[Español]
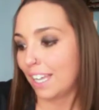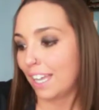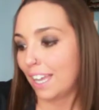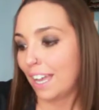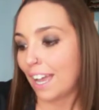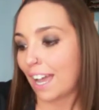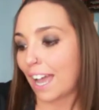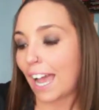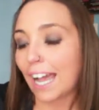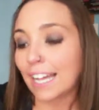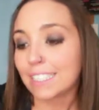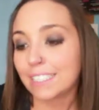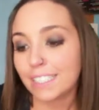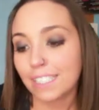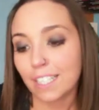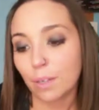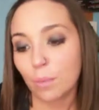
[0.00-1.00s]
Así
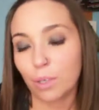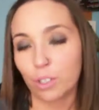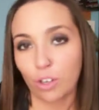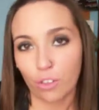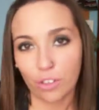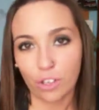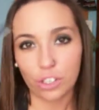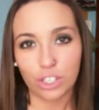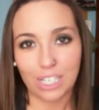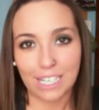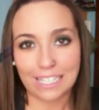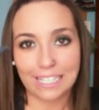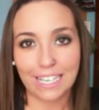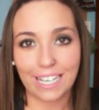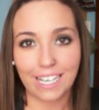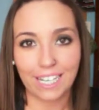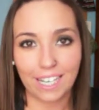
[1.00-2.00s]
que bueno, 03
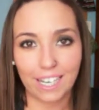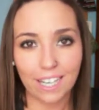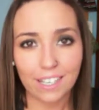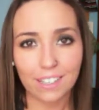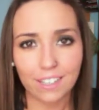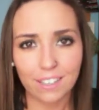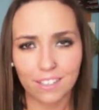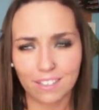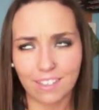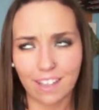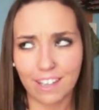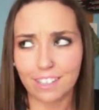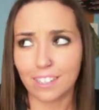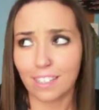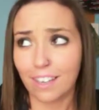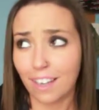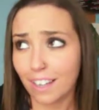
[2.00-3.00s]
Nightline,
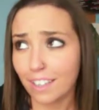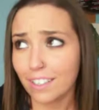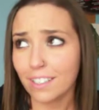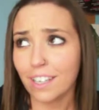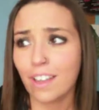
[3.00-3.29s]
Nightline